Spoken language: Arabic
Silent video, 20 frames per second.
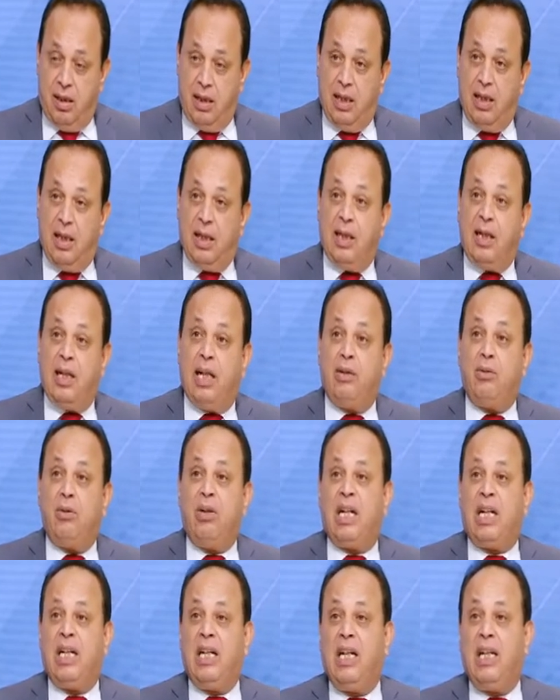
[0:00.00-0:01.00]
آه كان نعم.
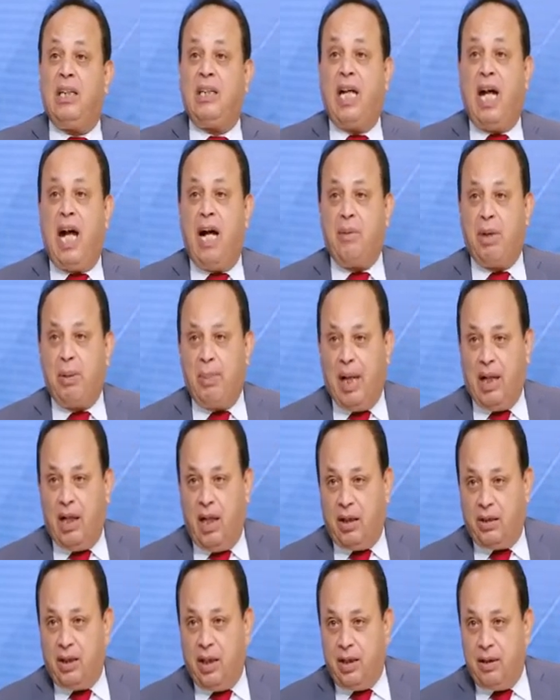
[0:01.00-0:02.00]
يقول لك انا لا اتعامل مع
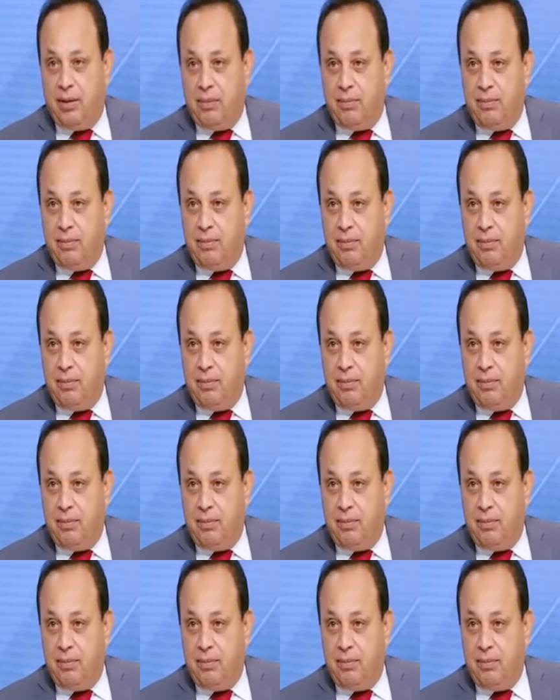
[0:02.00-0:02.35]
الاعضاء